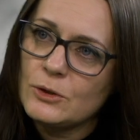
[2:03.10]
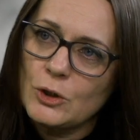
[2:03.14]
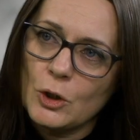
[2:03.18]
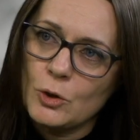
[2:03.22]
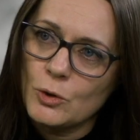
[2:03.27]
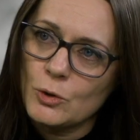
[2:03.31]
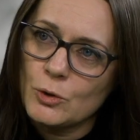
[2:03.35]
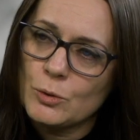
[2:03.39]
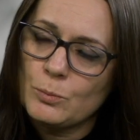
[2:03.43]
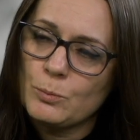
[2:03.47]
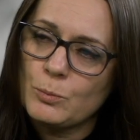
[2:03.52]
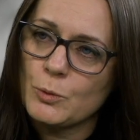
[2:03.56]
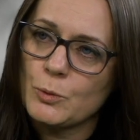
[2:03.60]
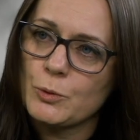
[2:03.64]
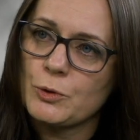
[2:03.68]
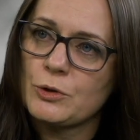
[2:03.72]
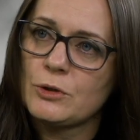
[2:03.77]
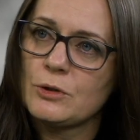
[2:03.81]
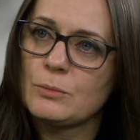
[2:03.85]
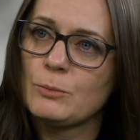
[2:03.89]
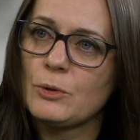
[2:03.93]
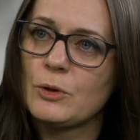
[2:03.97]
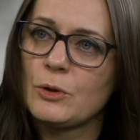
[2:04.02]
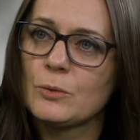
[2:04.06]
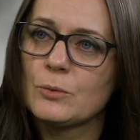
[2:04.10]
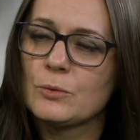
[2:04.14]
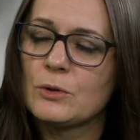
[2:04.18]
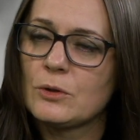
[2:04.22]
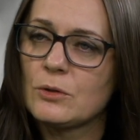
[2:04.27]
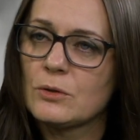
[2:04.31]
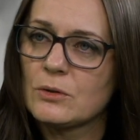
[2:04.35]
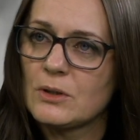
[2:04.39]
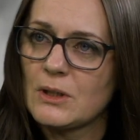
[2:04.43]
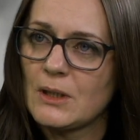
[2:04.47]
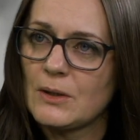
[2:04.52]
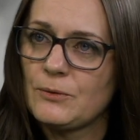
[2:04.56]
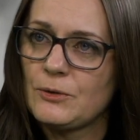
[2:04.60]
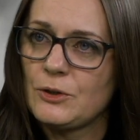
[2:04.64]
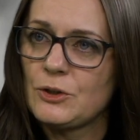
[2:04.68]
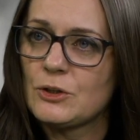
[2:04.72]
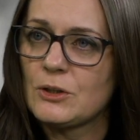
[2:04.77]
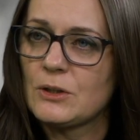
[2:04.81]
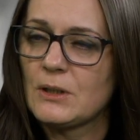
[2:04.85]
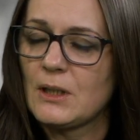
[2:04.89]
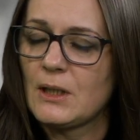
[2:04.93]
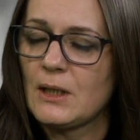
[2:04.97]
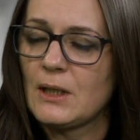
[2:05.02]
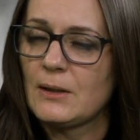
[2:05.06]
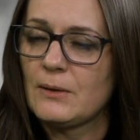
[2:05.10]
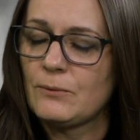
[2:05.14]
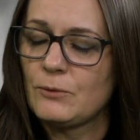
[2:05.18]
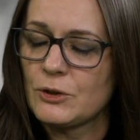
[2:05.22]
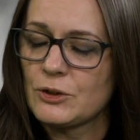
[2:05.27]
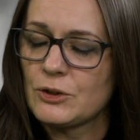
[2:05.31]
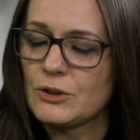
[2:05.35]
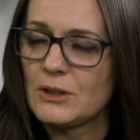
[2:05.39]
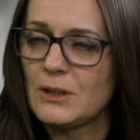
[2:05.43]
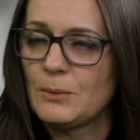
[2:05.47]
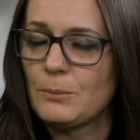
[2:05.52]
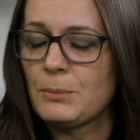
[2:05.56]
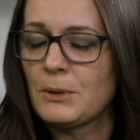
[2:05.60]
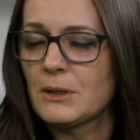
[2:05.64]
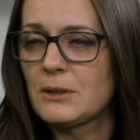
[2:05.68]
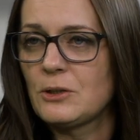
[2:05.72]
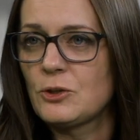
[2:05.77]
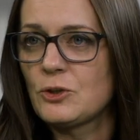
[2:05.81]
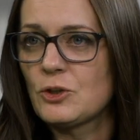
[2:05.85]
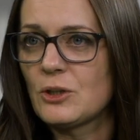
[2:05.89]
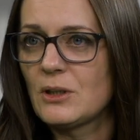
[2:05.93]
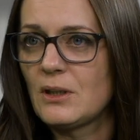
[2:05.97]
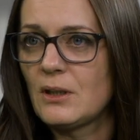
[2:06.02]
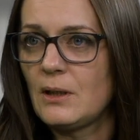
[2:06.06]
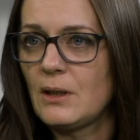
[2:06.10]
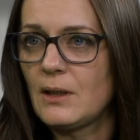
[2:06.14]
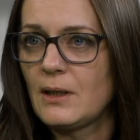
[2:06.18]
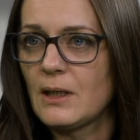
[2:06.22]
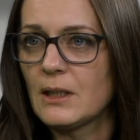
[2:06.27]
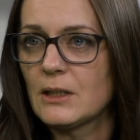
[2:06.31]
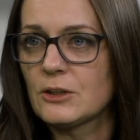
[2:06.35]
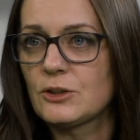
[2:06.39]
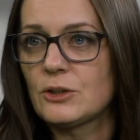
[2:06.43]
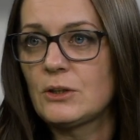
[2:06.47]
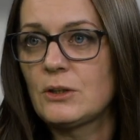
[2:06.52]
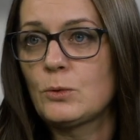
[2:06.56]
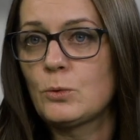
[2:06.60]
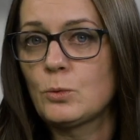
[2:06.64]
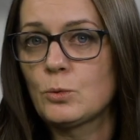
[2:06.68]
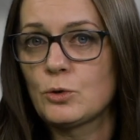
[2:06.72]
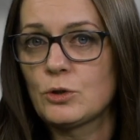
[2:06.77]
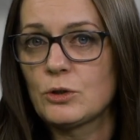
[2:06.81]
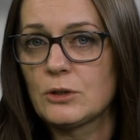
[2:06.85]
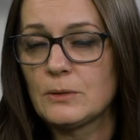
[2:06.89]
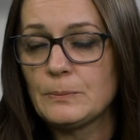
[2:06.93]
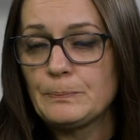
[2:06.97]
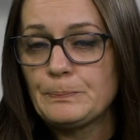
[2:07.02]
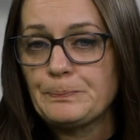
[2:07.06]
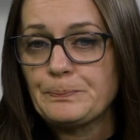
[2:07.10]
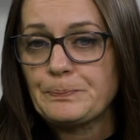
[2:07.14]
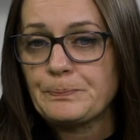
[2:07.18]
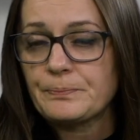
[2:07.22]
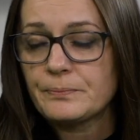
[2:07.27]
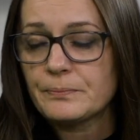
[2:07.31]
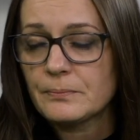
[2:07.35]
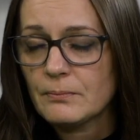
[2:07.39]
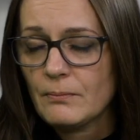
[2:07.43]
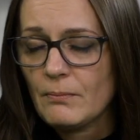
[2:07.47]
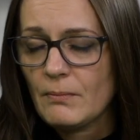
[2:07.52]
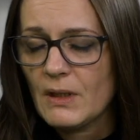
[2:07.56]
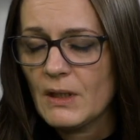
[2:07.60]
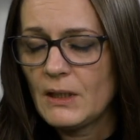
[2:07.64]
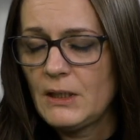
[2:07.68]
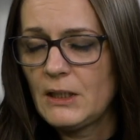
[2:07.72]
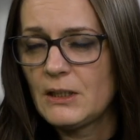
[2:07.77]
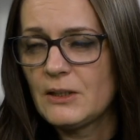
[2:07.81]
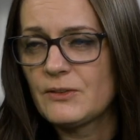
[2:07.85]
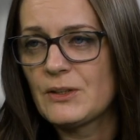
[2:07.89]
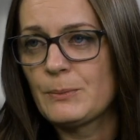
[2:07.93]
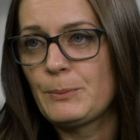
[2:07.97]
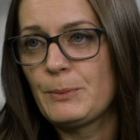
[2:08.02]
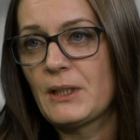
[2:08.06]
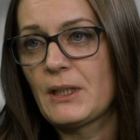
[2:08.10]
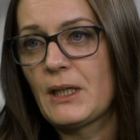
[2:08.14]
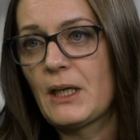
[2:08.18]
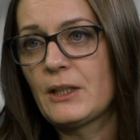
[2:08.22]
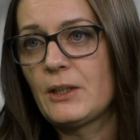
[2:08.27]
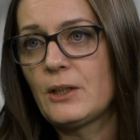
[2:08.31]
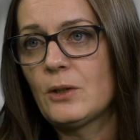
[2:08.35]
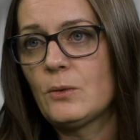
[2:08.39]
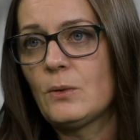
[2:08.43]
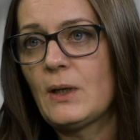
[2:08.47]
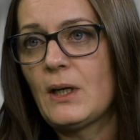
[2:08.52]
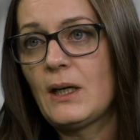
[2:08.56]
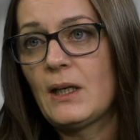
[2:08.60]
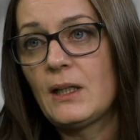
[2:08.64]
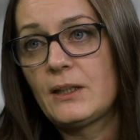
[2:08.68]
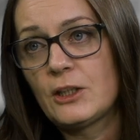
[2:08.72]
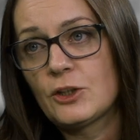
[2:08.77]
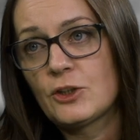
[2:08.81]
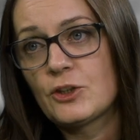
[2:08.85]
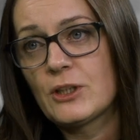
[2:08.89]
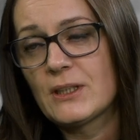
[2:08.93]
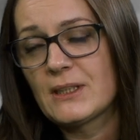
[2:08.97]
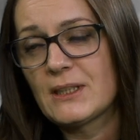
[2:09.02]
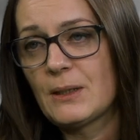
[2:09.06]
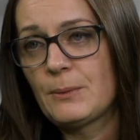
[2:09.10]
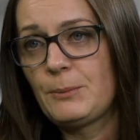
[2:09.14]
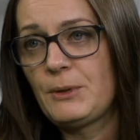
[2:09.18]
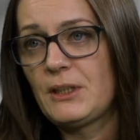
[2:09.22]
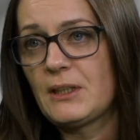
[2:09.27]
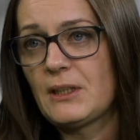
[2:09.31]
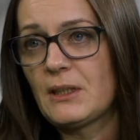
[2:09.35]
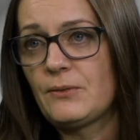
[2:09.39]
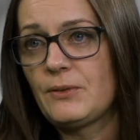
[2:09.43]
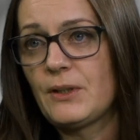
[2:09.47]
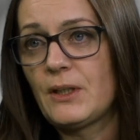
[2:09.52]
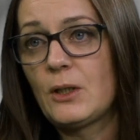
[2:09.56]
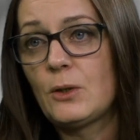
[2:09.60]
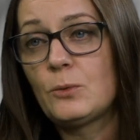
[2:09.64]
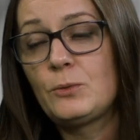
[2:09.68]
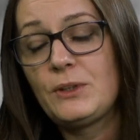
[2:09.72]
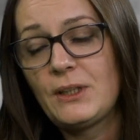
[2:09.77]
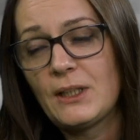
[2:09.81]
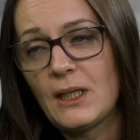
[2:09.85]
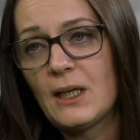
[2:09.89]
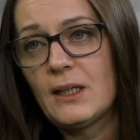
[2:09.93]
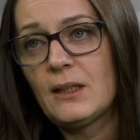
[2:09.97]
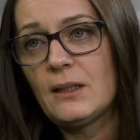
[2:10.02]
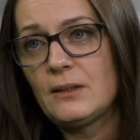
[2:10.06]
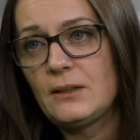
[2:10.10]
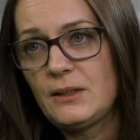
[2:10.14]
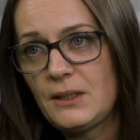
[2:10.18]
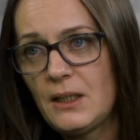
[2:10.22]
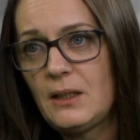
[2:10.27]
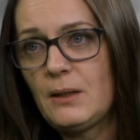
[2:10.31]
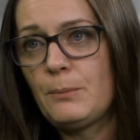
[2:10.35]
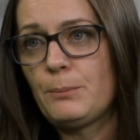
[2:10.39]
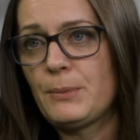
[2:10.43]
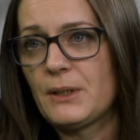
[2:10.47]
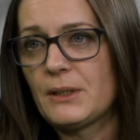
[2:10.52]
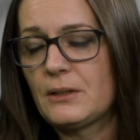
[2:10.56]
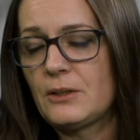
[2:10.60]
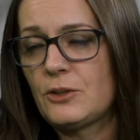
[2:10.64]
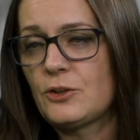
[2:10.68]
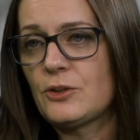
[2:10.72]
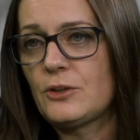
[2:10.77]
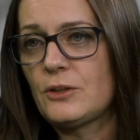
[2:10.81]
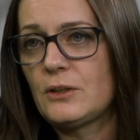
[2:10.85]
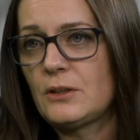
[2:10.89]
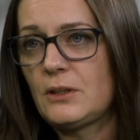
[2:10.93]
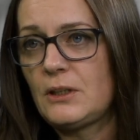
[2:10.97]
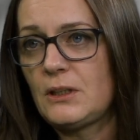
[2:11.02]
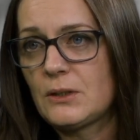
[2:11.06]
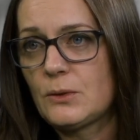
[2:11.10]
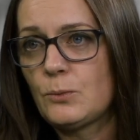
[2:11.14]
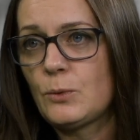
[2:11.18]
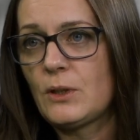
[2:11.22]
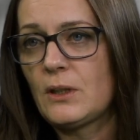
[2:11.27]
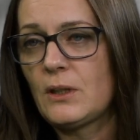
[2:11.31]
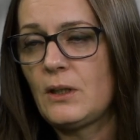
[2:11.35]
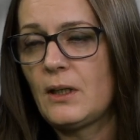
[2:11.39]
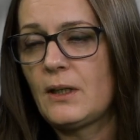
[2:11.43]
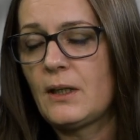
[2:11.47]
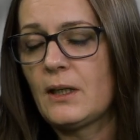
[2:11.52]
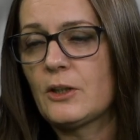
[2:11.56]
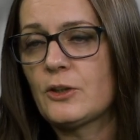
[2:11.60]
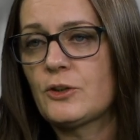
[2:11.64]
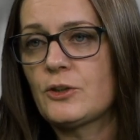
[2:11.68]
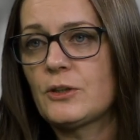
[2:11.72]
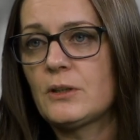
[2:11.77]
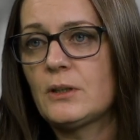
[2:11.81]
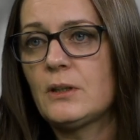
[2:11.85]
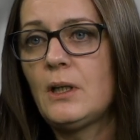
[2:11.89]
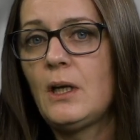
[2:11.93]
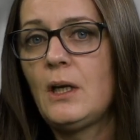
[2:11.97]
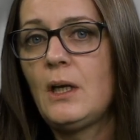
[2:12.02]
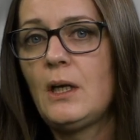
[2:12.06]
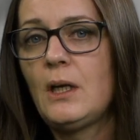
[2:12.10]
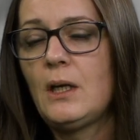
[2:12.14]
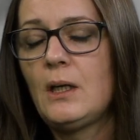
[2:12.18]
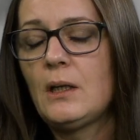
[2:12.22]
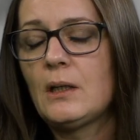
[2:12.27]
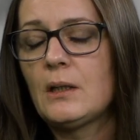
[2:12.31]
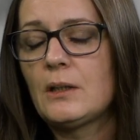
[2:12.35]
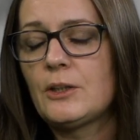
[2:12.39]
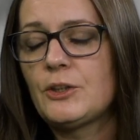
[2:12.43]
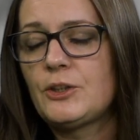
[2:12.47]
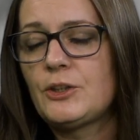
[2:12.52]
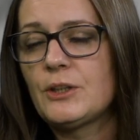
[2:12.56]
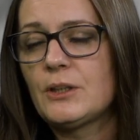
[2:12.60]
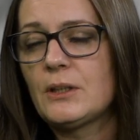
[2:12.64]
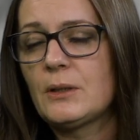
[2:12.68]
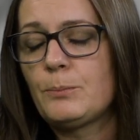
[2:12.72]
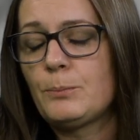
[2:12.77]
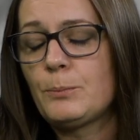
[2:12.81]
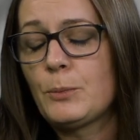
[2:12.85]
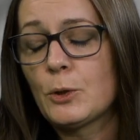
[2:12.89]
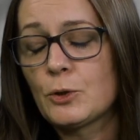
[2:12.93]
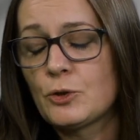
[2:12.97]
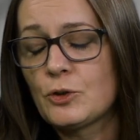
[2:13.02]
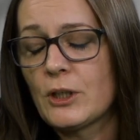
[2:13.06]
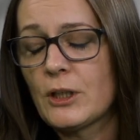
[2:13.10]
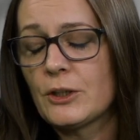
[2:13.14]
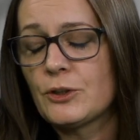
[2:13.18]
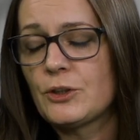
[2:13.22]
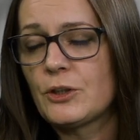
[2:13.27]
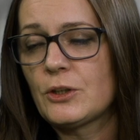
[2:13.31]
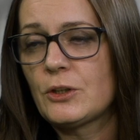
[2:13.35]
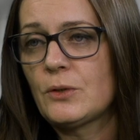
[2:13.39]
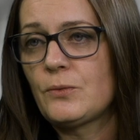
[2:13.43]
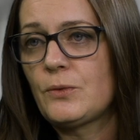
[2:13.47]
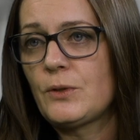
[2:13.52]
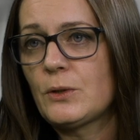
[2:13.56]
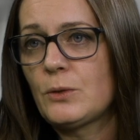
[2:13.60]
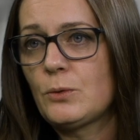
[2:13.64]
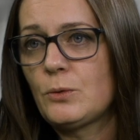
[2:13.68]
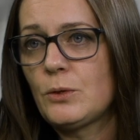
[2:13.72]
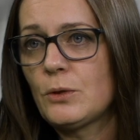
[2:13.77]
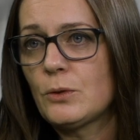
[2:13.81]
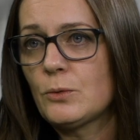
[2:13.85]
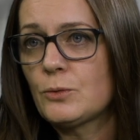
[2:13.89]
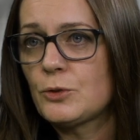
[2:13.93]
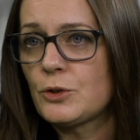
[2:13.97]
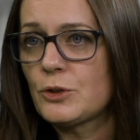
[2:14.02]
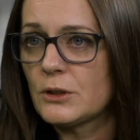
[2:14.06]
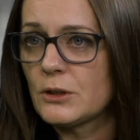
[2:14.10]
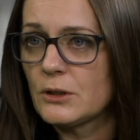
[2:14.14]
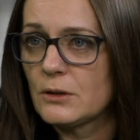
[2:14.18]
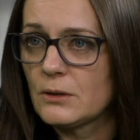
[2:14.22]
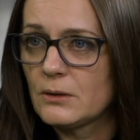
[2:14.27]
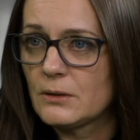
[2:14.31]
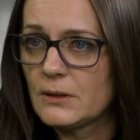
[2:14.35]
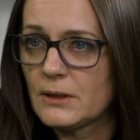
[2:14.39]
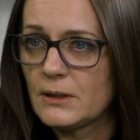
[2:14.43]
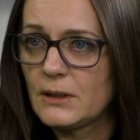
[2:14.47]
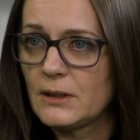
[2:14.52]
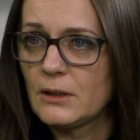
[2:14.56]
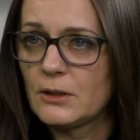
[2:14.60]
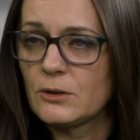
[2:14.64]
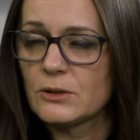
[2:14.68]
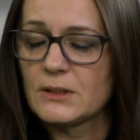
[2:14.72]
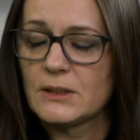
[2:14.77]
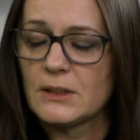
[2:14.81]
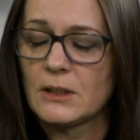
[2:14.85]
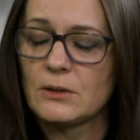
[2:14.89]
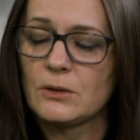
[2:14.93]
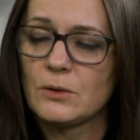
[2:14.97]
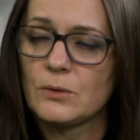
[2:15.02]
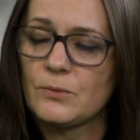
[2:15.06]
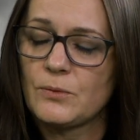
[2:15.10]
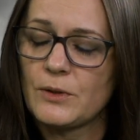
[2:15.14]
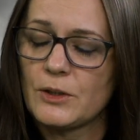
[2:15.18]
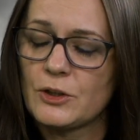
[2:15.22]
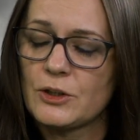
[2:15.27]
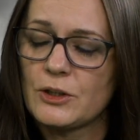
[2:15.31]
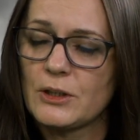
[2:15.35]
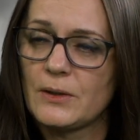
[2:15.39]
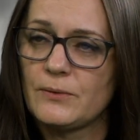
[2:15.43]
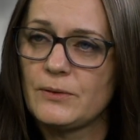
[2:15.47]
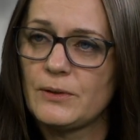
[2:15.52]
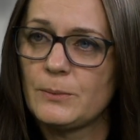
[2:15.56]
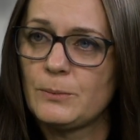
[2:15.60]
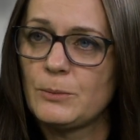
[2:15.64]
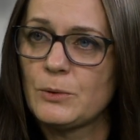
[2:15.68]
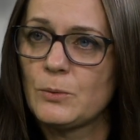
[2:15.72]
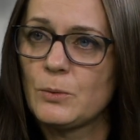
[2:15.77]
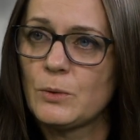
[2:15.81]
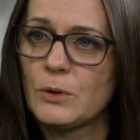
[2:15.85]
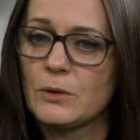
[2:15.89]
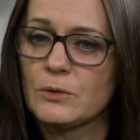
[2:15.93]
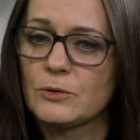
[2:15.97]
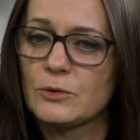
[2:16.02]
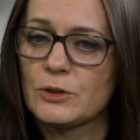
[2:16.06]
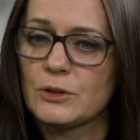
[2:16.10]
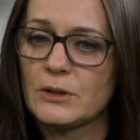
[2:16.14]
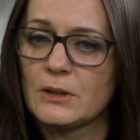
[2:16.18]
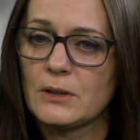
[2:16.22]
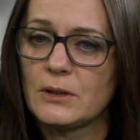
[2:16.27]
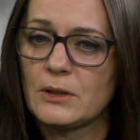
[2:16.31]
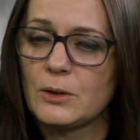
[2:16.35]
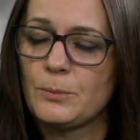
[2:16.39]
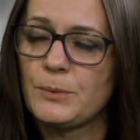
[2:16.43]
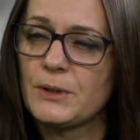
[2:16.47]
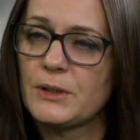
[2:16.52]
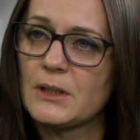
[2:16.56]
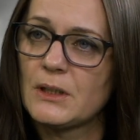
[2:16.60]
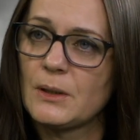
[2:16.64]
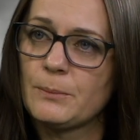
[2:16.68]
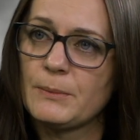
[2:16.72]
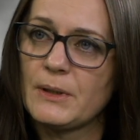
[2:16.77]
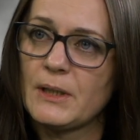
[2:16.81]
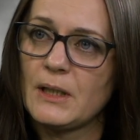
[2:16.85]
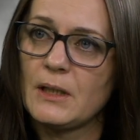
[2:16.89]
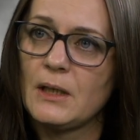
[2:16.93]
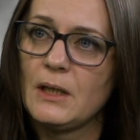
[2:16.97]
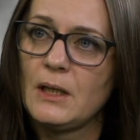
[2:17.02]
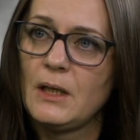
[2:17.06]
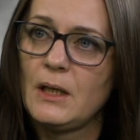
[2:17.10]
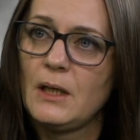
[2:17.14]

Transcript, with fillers: dokąd pójść, mogą tylko trafić na właśnie empatycznych lekarzy, którzy ich wspierają, ale też czasami trafiają na nieempatycznych i złych lekarzy, gdzie po czasie dowiadują się, tak jak ostatnio w Warszawie było, że kobieta ma